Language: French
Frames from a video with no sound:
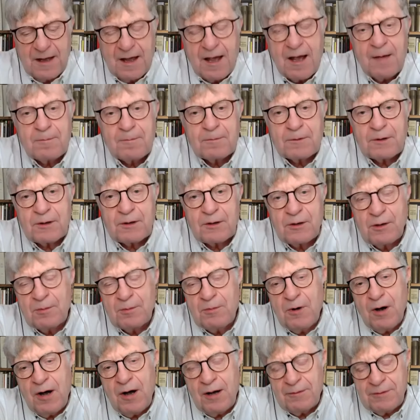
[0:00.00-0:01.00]
Euh,
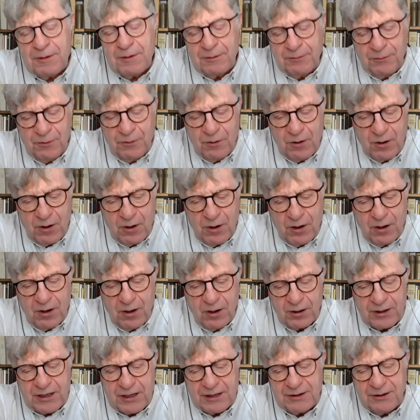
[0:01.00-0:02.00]
comment avez-vous
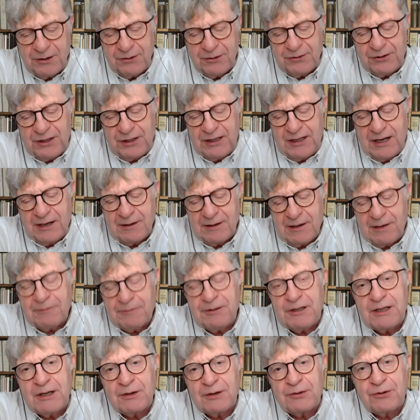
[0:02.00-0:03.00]
organisé la
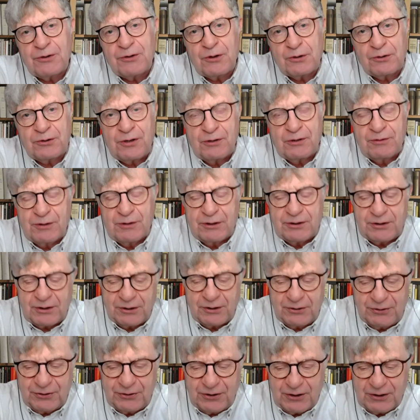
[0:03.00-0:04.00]
navigation sur votre
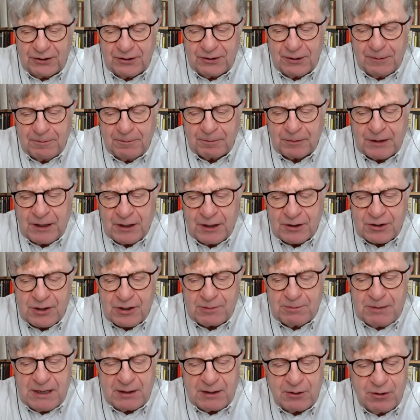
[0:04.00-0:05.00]
site
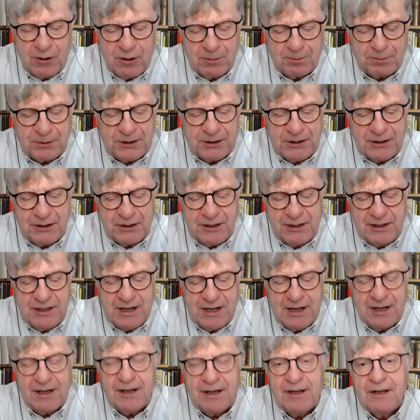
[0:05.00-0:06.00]
J'ai bien compris qu'il
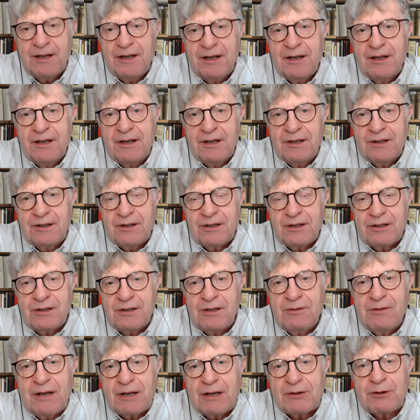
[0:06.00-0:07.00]
y a de
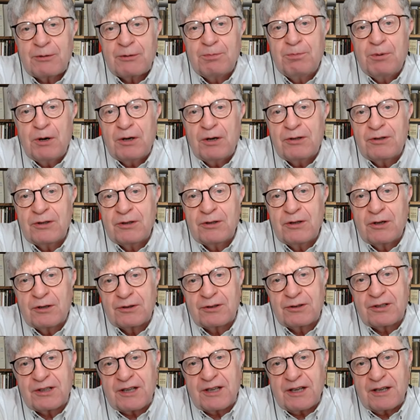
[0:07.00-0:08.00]
diverses portes
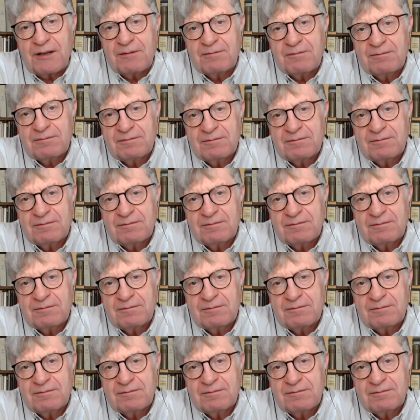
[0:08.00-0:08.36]
d'entrée.